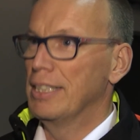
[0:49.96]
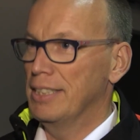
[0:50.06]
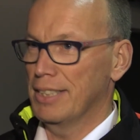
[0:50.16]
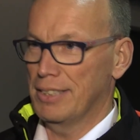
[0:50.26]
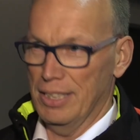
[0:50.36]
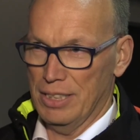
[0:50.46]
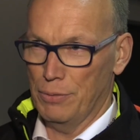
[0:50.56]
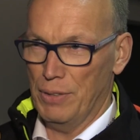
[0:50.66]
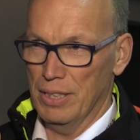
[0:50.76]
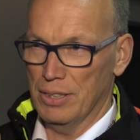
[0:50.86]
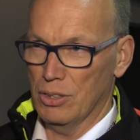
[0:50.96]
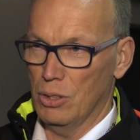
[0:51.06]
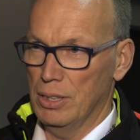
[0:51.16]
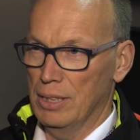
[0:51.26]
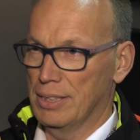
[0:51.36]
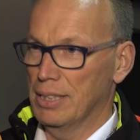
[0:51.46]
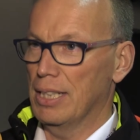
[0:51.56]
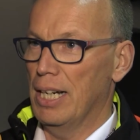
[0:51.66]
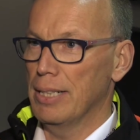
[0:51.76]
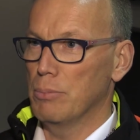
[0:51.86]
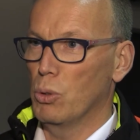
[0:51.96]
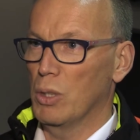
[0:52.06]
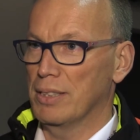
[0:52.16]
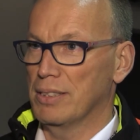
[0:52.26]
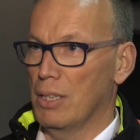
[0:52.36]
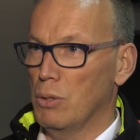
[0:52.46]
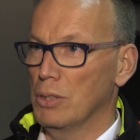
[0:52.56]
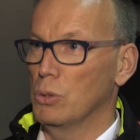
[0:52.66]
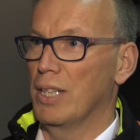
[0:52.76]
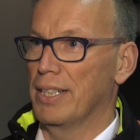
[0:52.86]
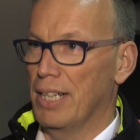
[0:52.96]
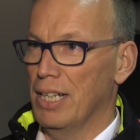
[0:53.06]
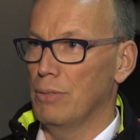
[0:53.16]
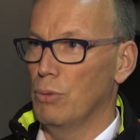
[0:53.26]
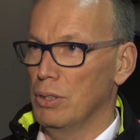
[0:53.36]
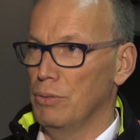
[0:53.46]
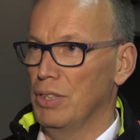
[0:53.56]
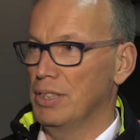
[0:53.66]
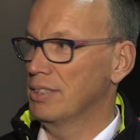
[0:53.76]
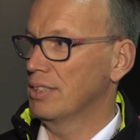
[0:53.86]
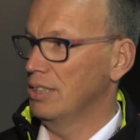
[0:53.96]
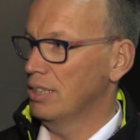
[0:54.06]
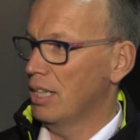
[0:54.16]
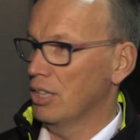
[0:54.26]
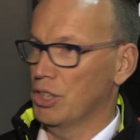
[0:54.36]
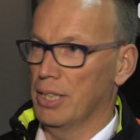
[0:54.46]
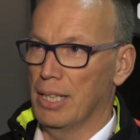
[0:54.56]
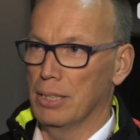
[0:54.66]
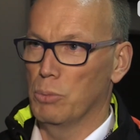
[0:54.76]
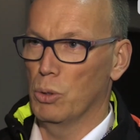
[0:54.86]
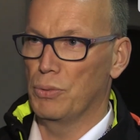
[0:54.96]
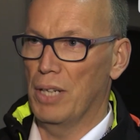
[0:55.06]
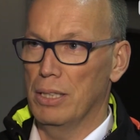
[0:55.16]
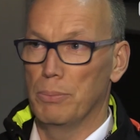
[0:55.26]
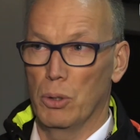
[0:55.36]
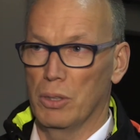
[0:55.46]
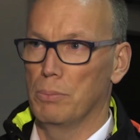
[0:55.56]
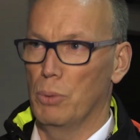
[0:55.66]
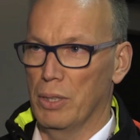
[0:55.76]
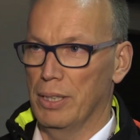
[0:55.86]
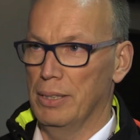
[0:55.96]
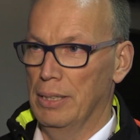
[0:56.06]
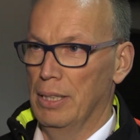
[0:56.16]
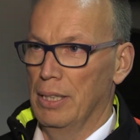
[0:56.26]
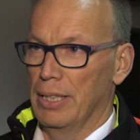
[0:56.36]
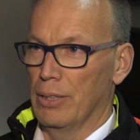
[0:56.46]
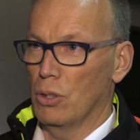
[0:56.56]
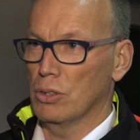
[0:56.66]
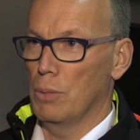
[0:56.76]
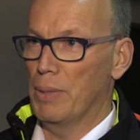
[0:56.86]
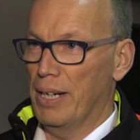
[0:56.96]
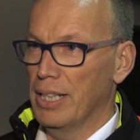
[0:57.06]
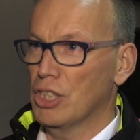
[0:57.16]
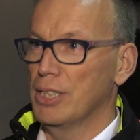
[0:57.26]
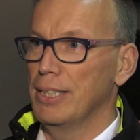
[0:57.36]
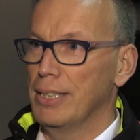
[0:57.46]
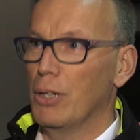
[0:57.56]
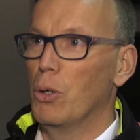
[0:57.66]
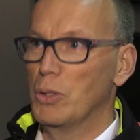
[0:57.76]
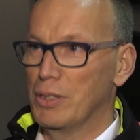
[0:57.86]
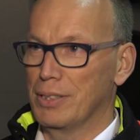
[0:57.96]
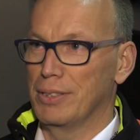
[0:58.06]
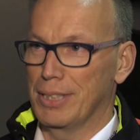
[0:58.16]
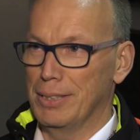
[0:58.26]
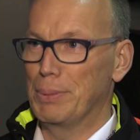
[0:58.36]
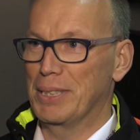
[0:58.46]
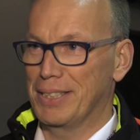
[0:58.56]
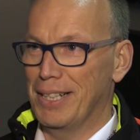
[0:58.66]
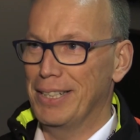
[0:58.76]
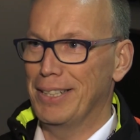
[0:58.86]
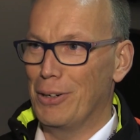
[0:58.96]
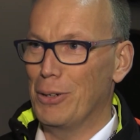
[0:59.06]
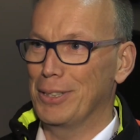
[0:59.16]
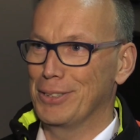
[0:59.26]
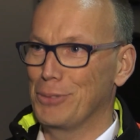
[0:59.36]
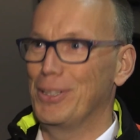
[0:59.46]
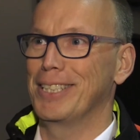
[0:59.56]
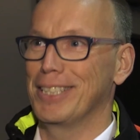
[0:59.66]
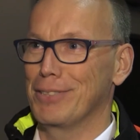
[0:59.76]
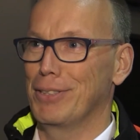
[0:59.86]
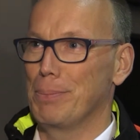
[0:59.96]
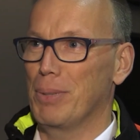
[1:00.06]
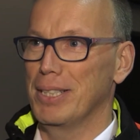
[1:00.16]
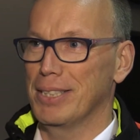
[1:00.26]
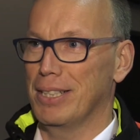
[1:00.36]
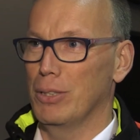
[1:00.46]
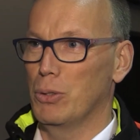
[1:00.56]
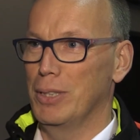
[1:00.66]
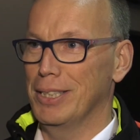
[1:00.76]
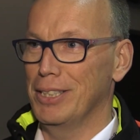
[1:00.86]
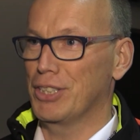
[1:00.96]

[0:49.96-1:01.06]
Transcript: Diese Testphase soll circa einen Monat dauern und danach wollen wir dieses E-Carsharing-Angebot für alle Bürgerinnen und Bürger in Rottgau bereitstellen und sind bis dahin auch so weit, dass wir die Preise kalkulieren.